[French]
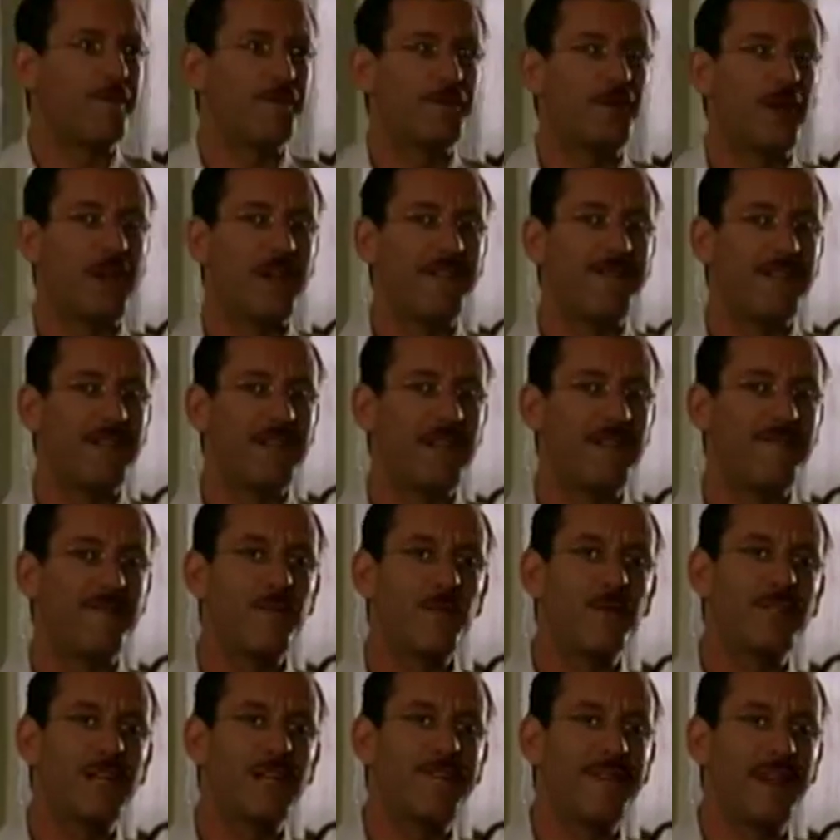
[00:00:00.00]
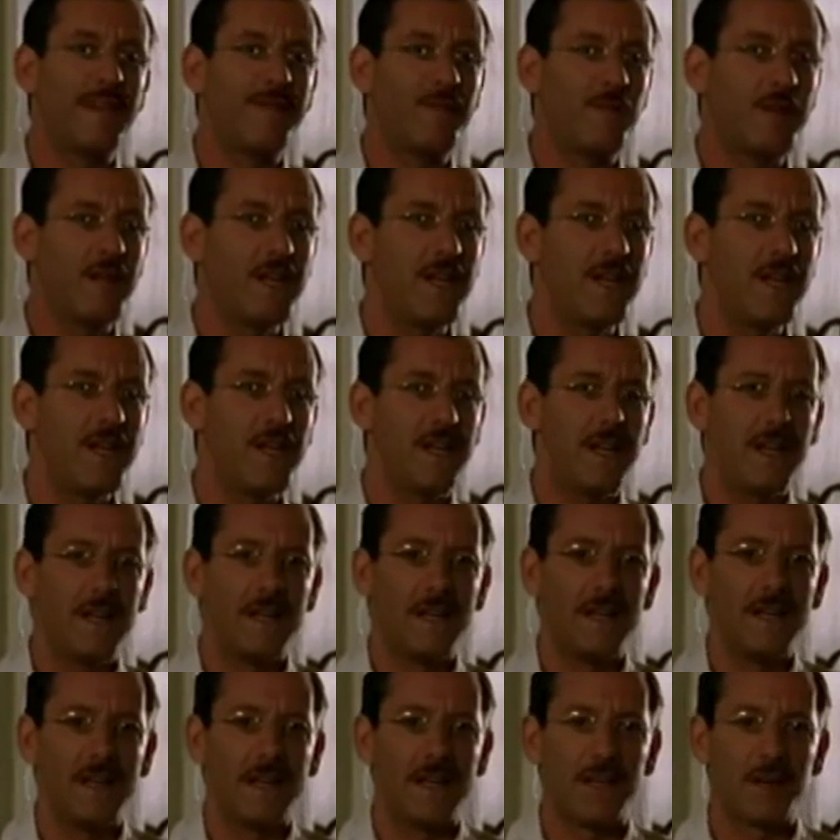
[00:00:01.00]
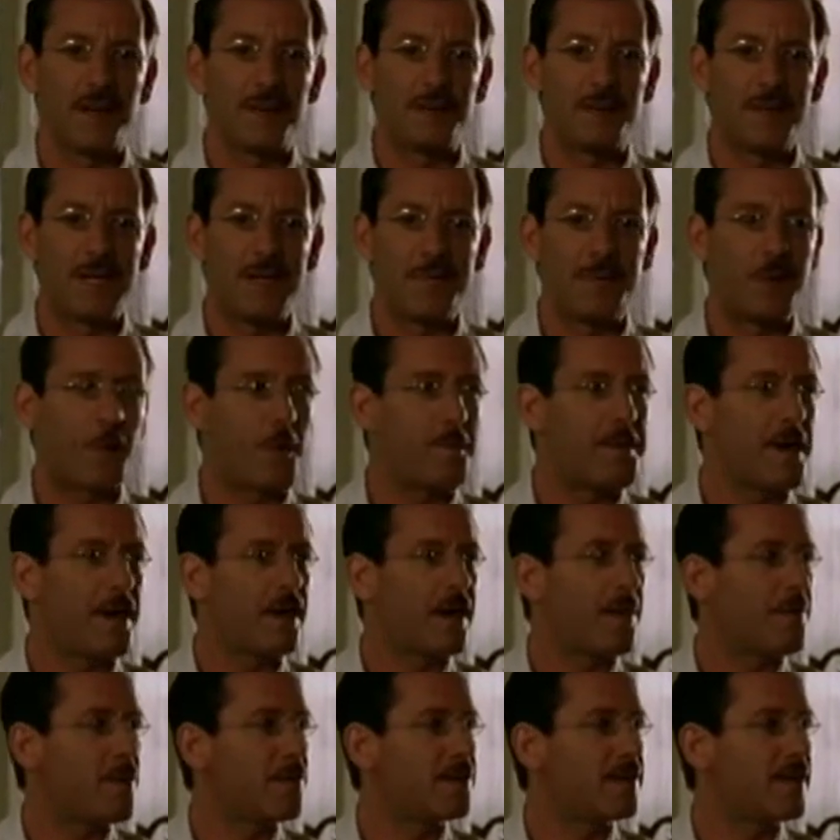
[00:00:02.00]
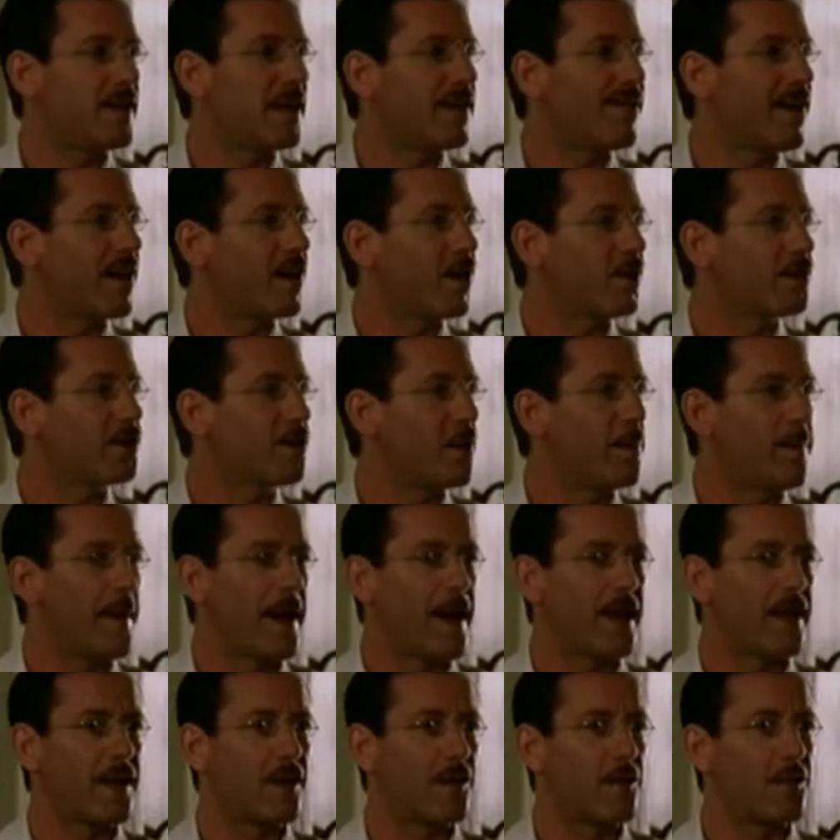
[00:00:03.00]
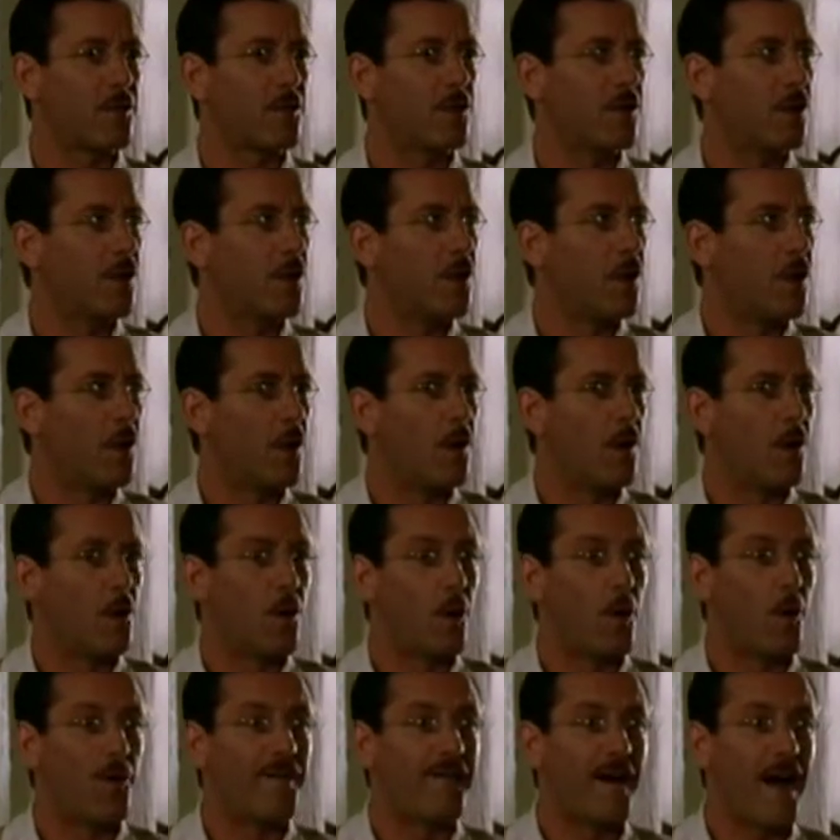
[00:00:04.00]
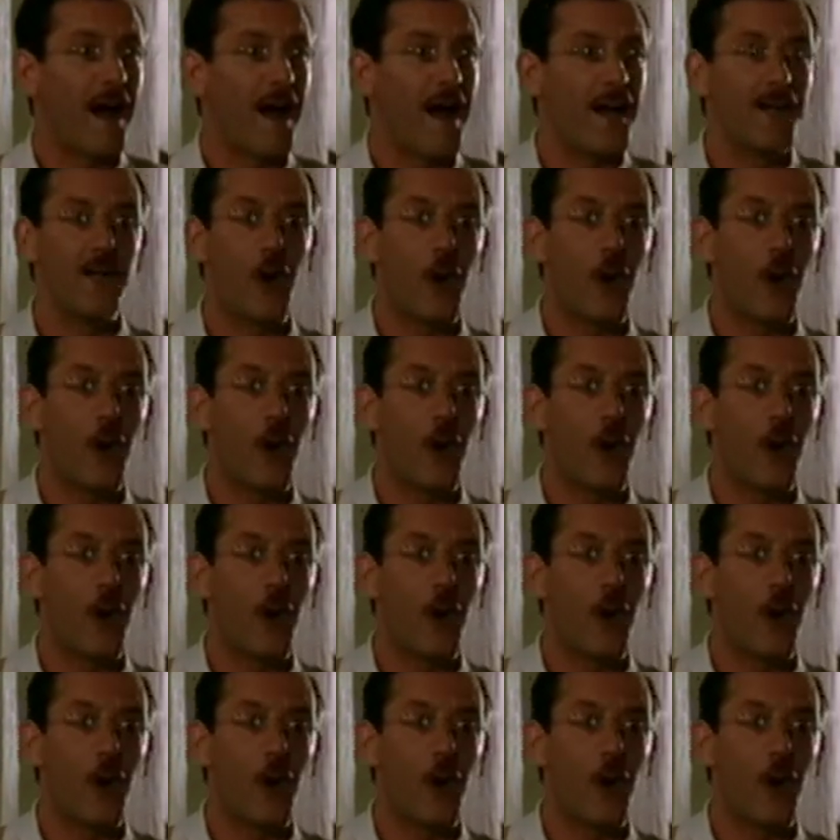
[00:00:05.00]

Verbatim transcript: quand vous aurez fini, vous montrez faire vos lits. Et ensuite, pour bien commencer les vacances de Pâques, on fera un